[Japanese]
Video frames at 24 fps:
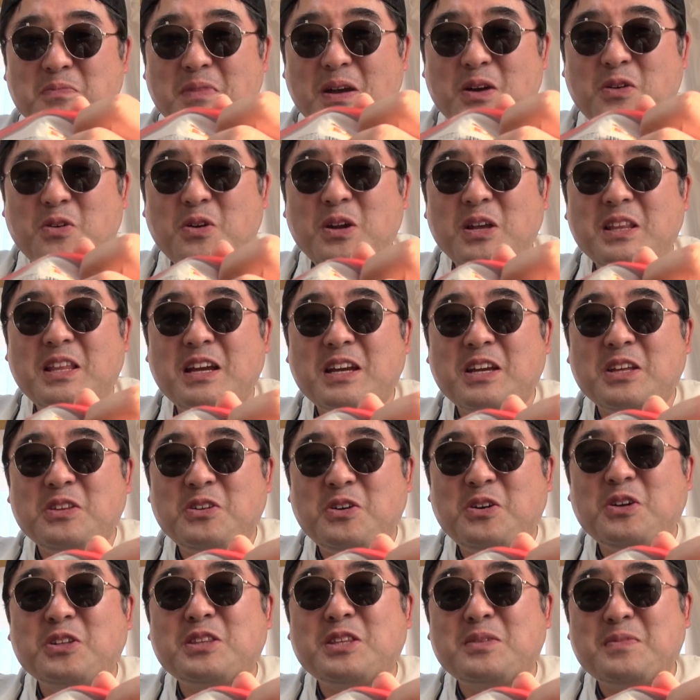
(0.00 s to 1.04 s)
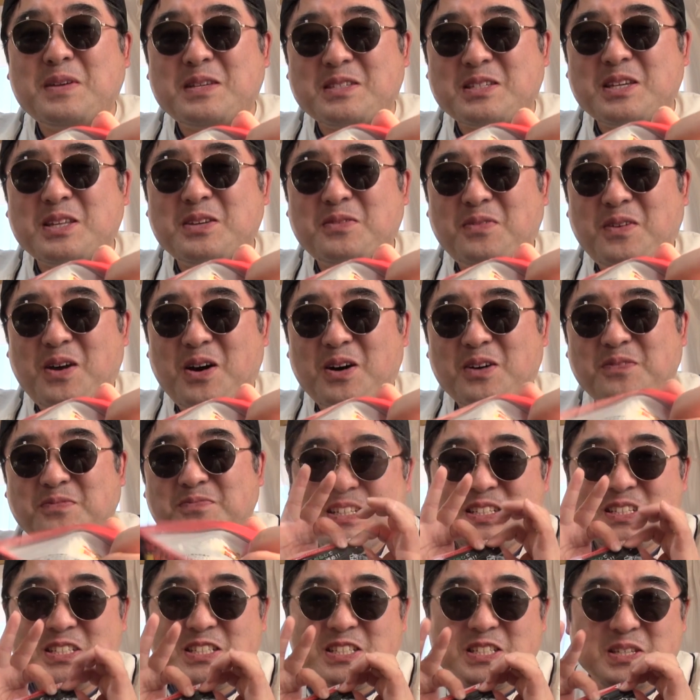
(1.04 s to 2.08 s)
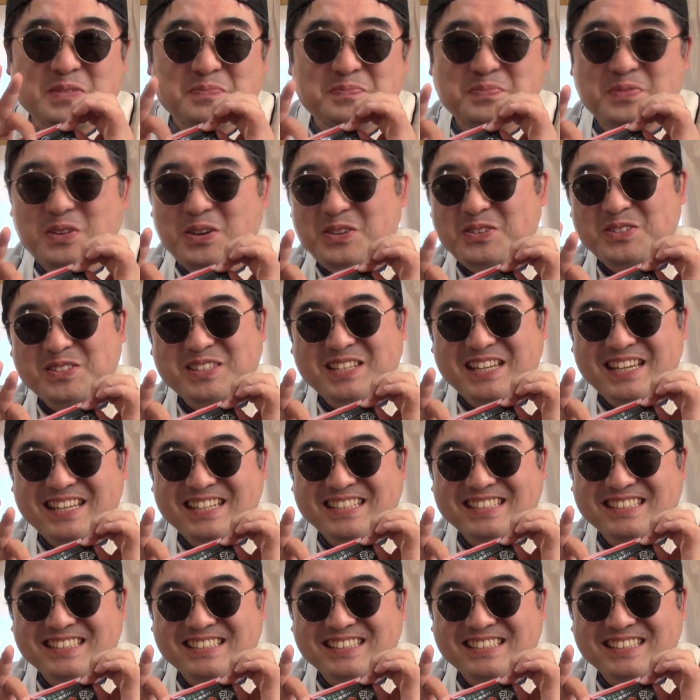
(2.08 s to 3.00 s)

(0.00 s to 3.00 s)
まあこれだけ残ってますけども、ジップロック付き